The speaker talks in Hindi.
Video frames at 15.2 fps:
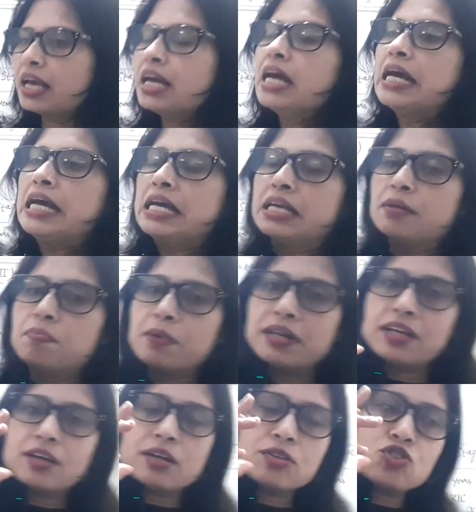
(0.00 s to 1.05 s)
है
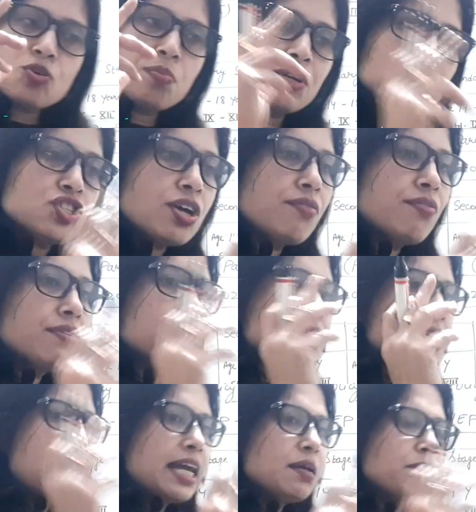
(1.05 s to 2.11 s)
कि जो बच्चा
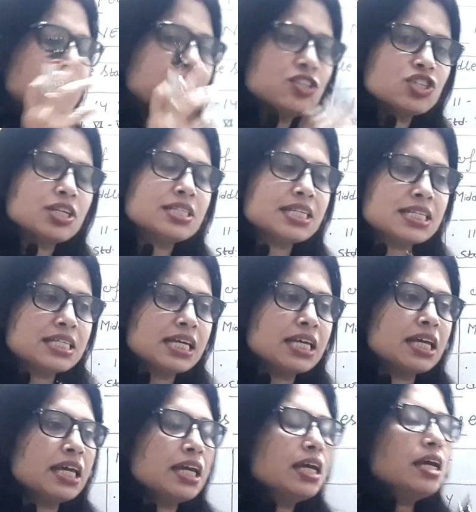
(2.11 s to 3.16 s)
व्यवसायिक परीक्षण जैसे
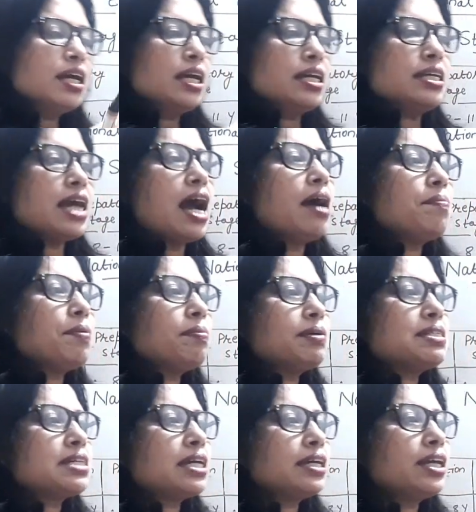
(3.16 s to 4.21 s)
कि यहाँ पे
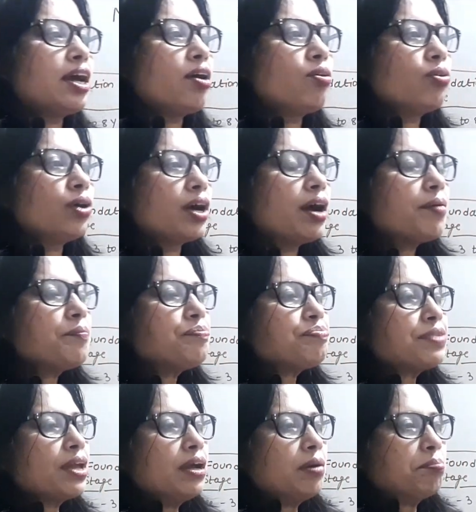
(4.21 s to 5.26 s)
बच्चा क्या होगा
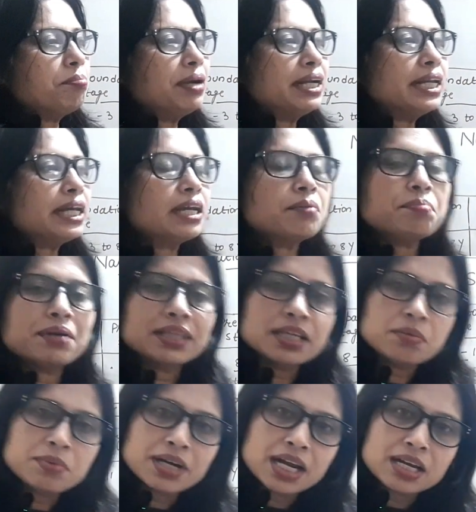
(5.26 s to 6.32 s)
मिट्टी के
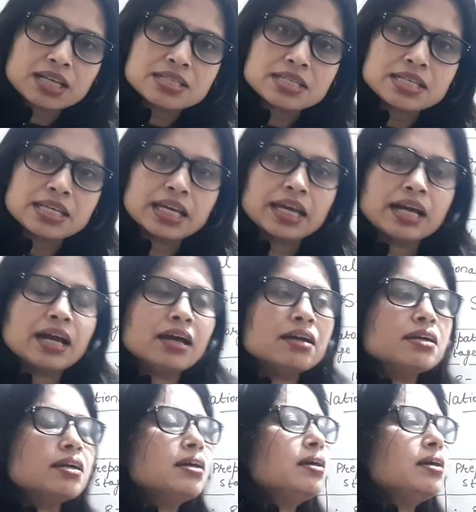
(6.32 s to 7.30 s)
बर्तन बनाना सीखेगा